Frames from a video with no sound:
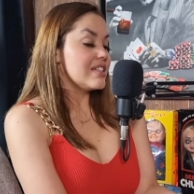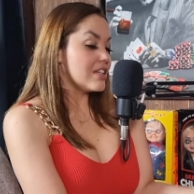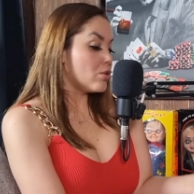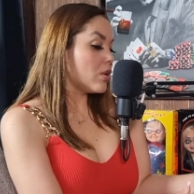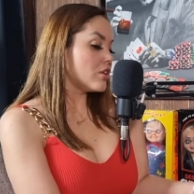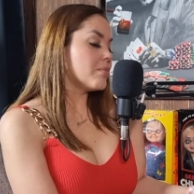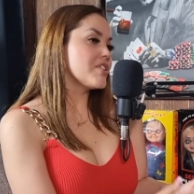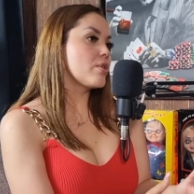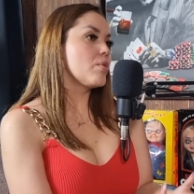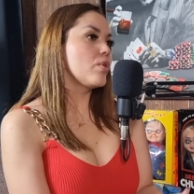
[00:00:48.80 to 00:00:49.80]
Si tú lo
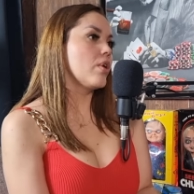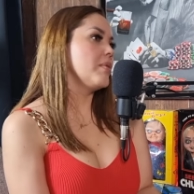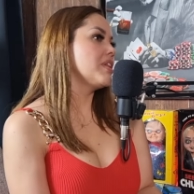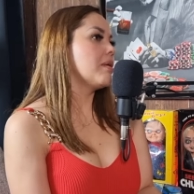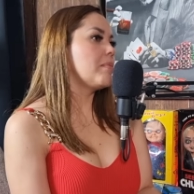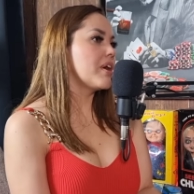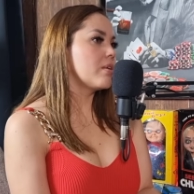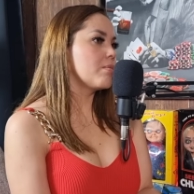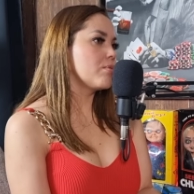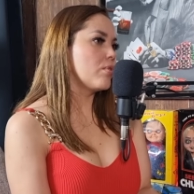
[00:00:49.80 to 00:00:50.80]
tomas como un hobby, te va a pagar
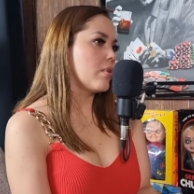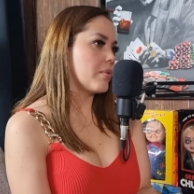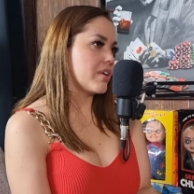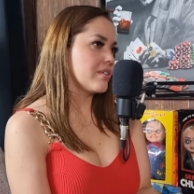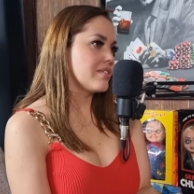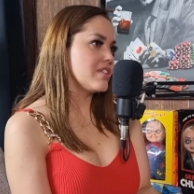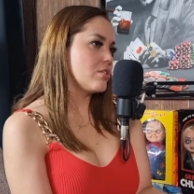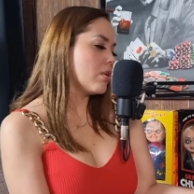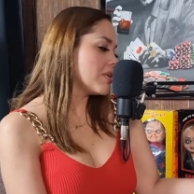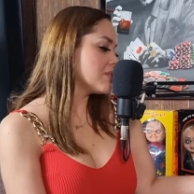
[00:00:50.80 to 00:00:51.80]
como un hobby. Si
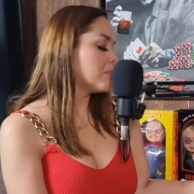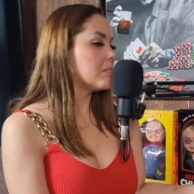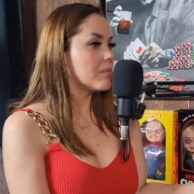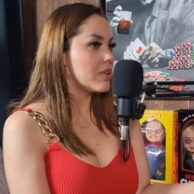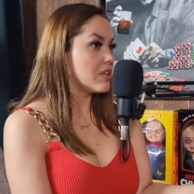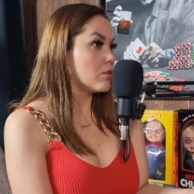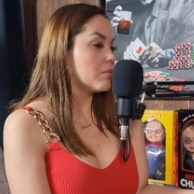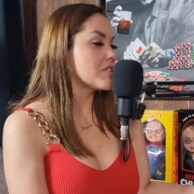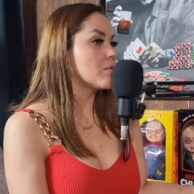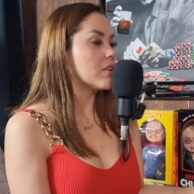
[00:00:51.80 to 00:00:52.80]
tú lo, vas a, lo
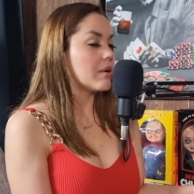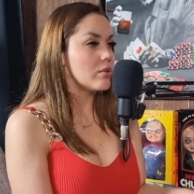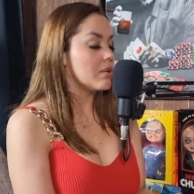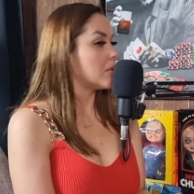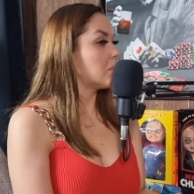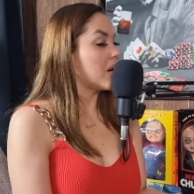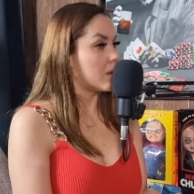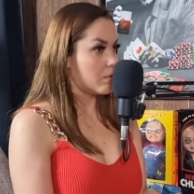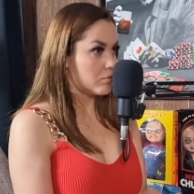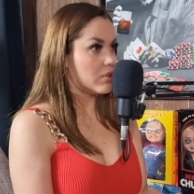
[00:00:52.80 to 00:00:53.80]
tomas con trabajo, te va a pagar
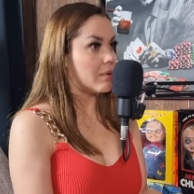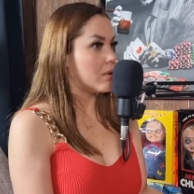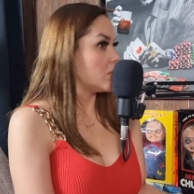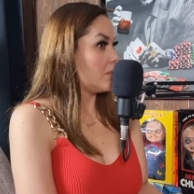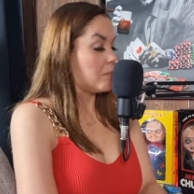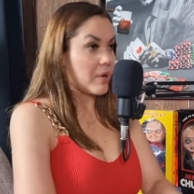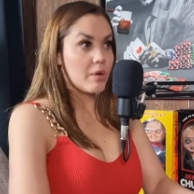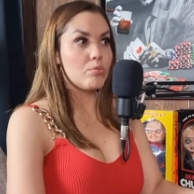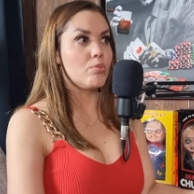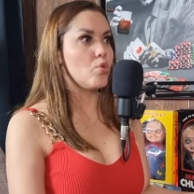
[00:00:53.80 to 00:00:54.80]
como un trabajo y te va a pagar
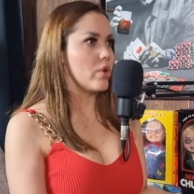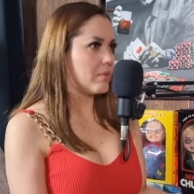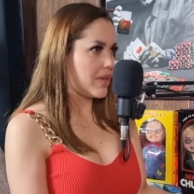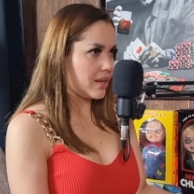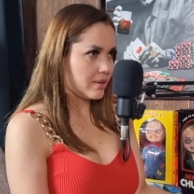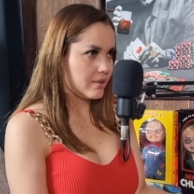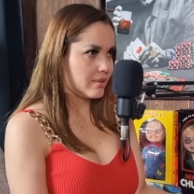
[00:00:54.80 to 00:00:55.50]
muy bien.